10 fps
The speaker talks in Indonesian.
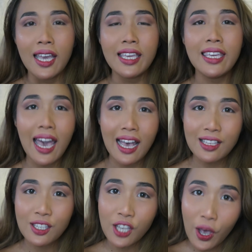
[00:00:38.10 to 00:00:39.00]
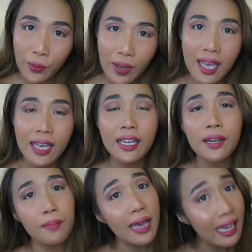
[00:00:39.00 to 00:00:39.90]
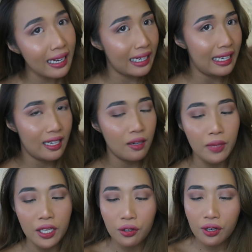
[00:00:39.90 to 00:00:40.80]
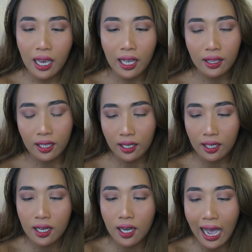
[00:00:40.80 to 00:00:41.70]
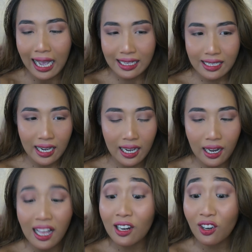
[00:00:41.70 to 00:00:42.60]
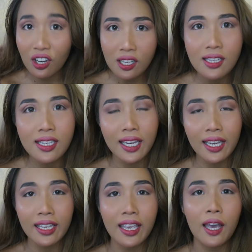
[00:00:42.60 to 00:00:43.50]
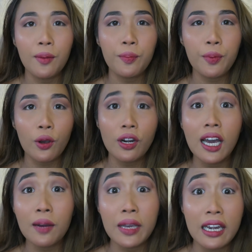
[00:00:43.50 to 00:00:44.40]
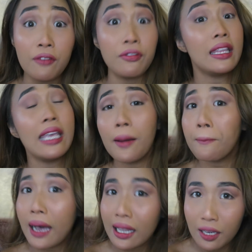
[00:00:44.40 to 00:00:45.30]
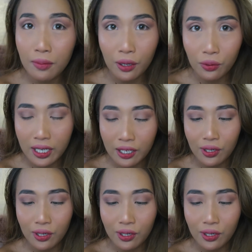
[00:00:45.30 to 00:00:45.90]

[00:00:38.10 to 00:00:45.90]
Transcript: Ya, yeah, so kemarin Minyo datang ke acara launchingnya produk benefit yang paling baru di